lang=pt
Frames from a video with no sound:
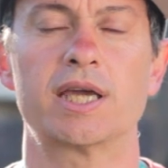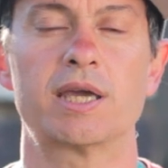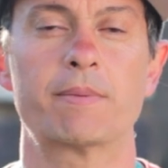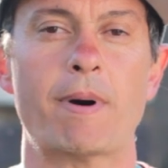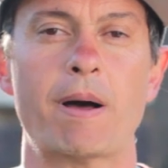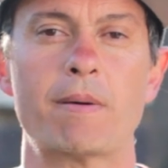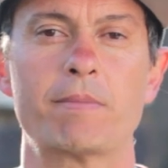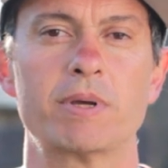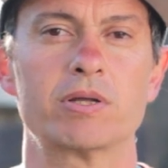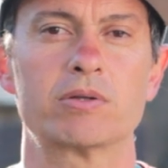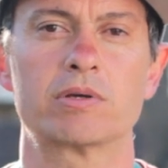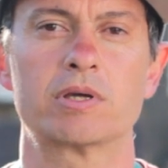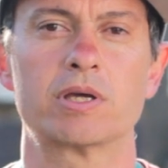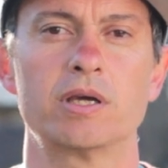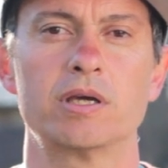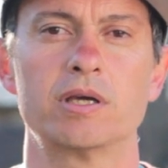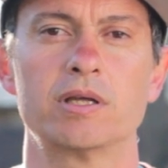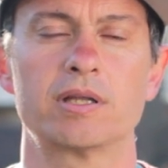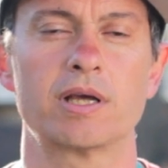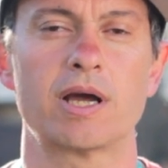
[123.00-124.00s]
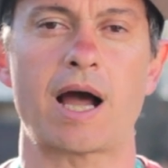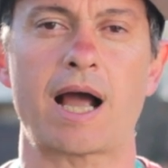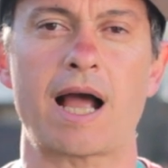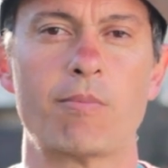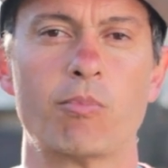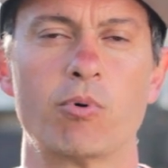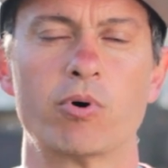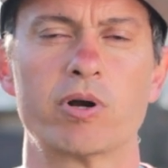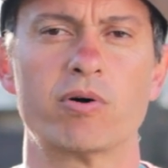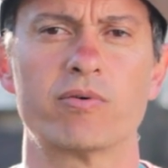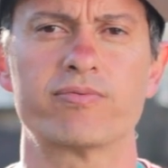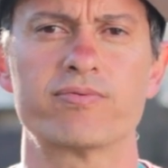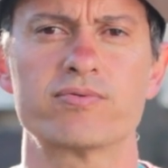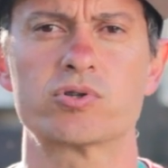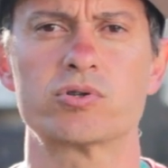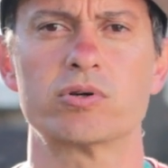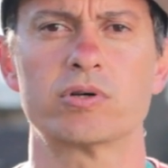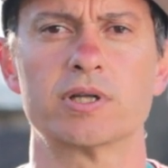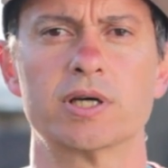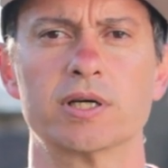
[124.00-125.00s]
equipamento que acabou não
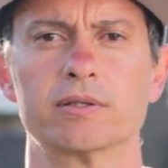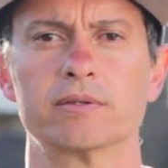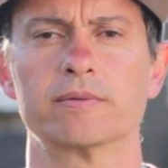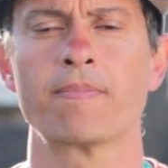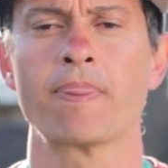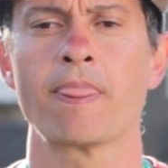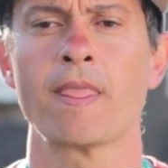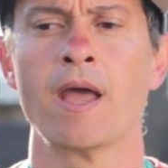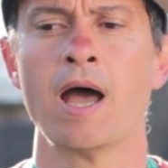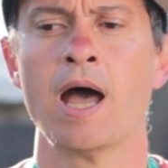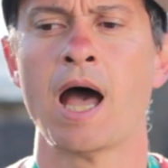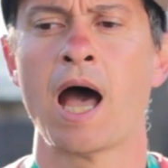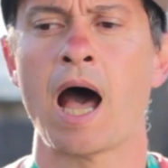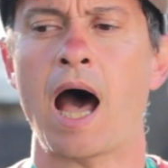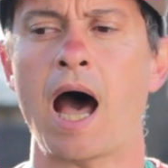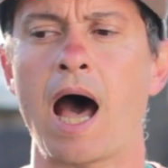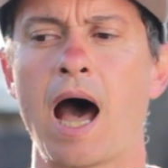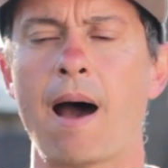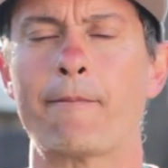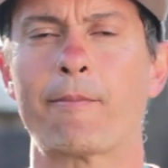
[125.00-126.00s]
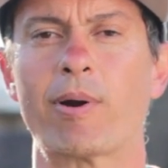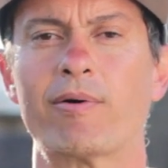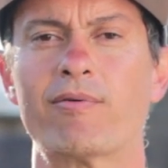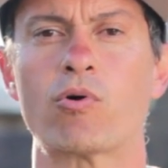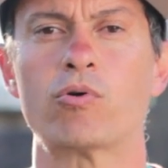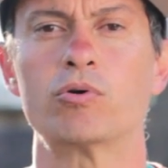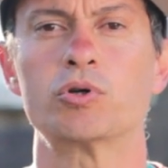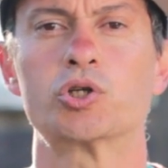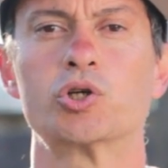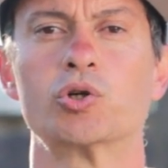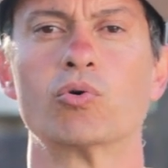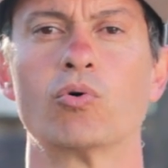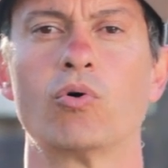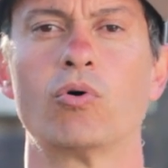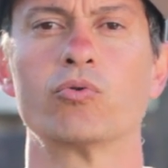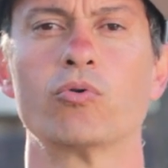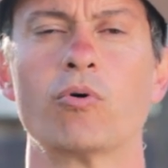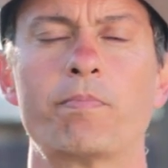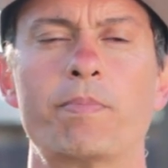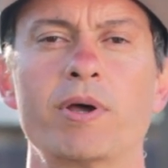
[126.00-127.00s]
funcionando. A prova
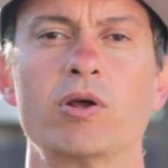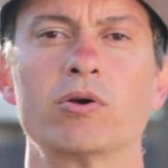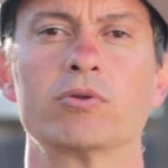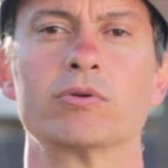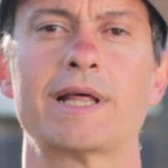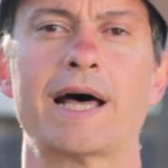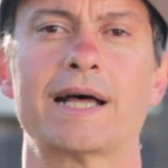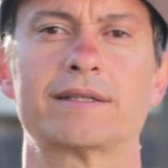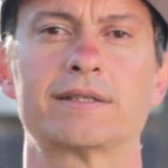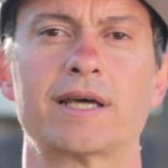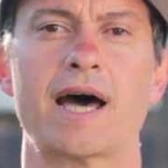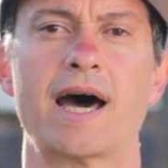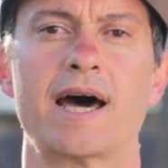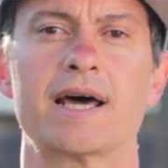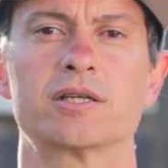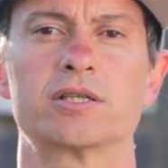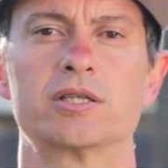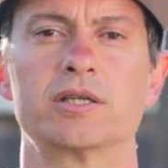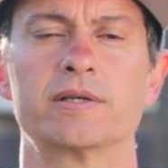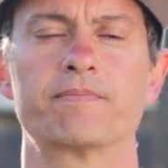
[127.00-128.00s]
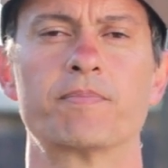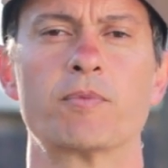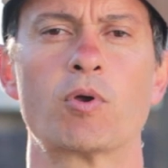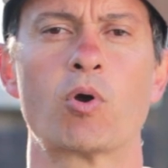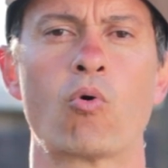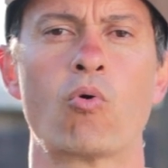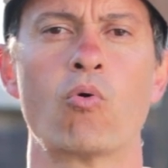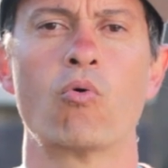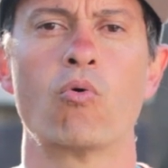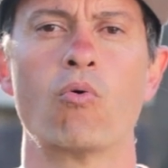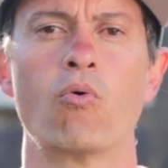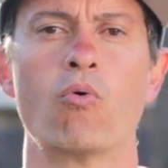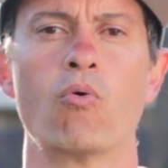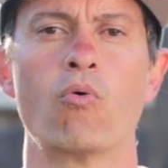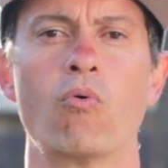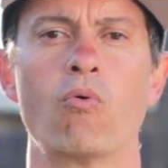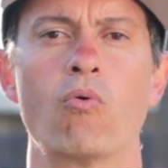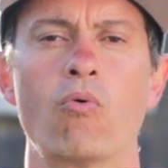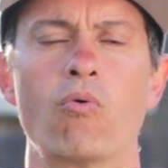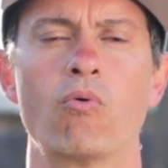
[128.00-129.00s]
continuou no período da tarde
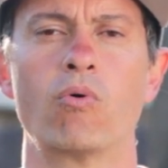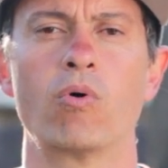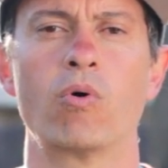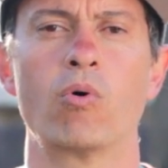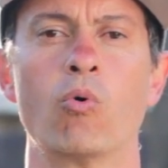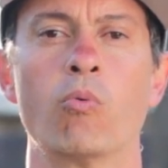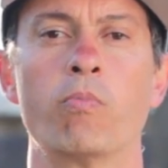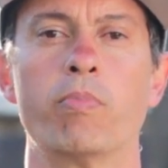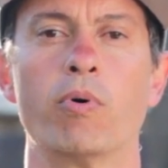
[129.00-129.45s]
com o